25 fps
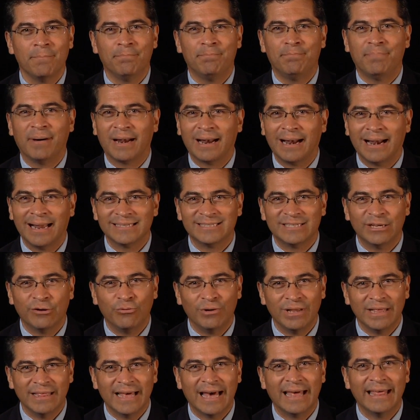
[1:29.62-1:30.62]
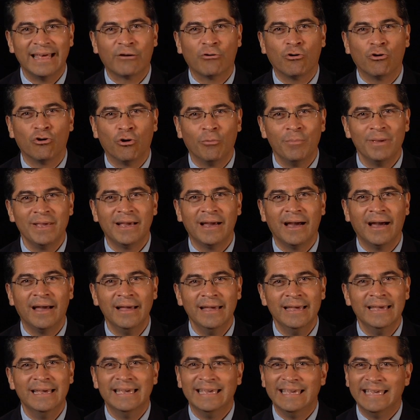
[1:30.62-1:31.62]
Para la seguridad
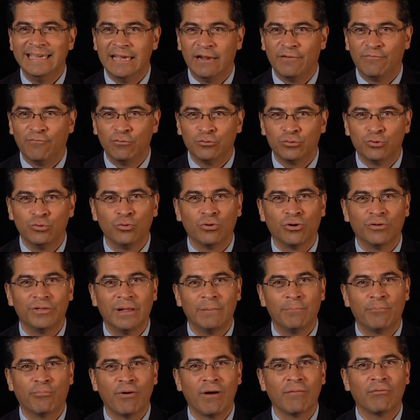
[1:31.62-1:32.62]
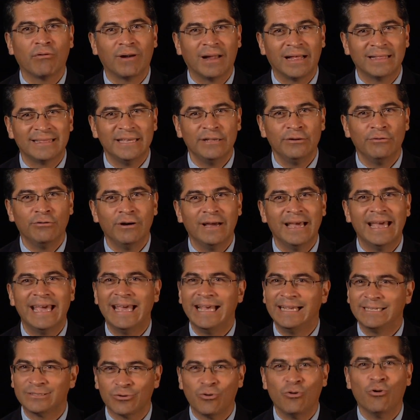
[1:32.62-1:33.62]
económica y el futuro del pueblo latino
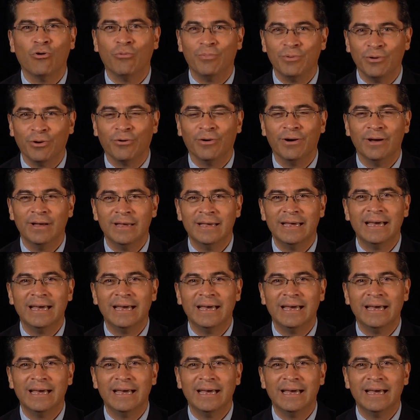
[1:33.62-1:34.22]
es obvio.